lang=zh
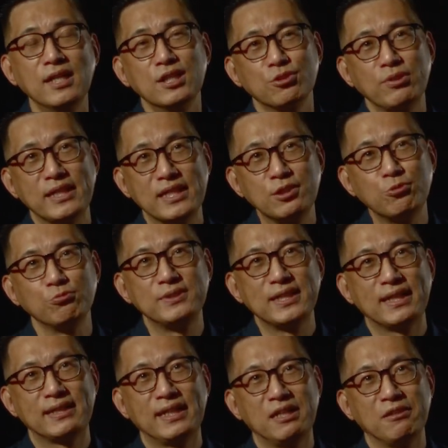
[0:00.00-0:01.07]
所以艺术
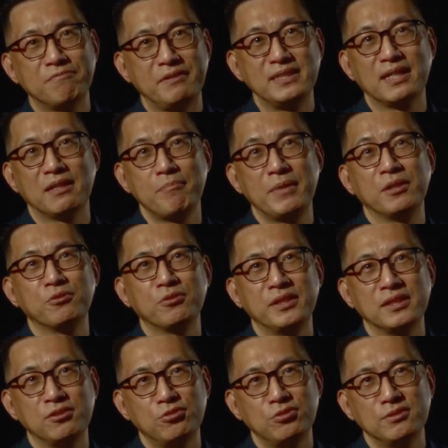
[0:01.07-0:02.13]
家当然非常敏锐
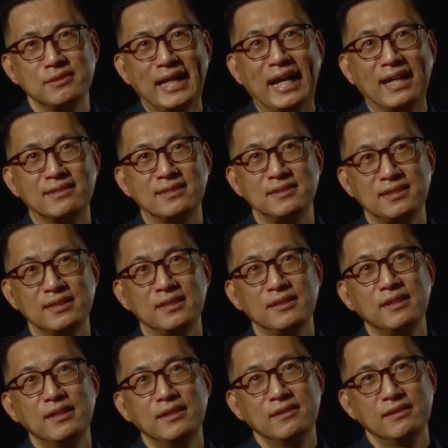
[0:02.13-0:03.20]
的去拿这些
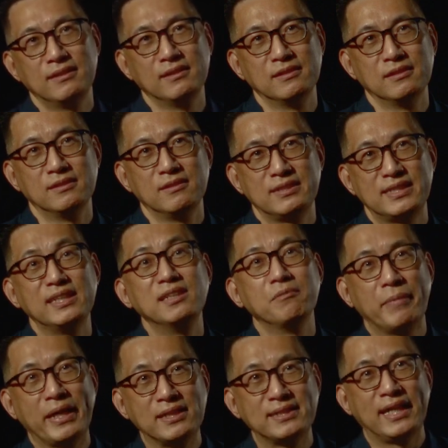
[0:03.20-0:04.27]
呃新的
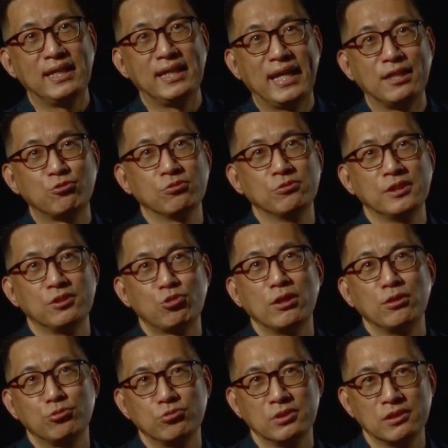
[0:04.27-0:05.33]
媒材来作为
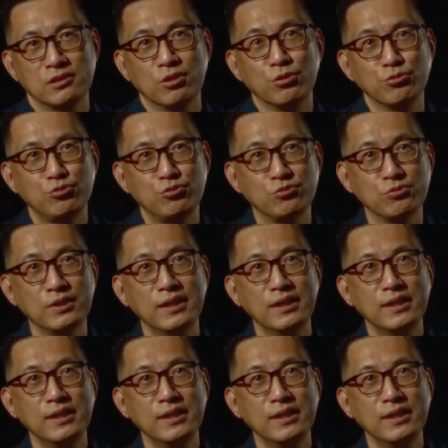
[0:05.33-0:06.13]
创作的工具，